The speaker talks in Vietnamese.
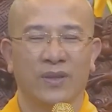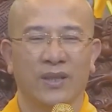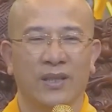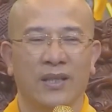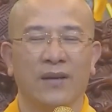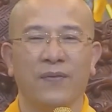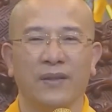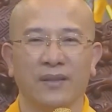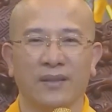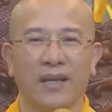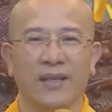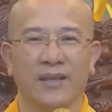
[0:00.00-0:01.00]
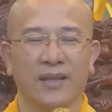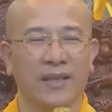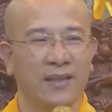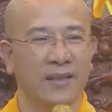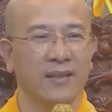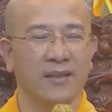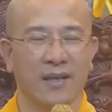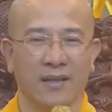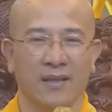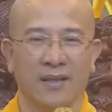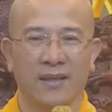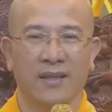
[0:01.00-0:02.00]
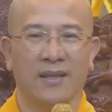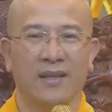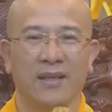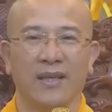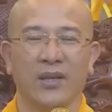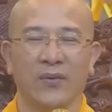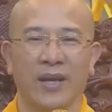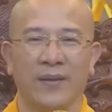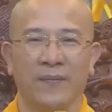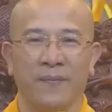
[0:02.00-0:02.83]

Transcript: thì các Phật tử thấy ý thức được cái điều này,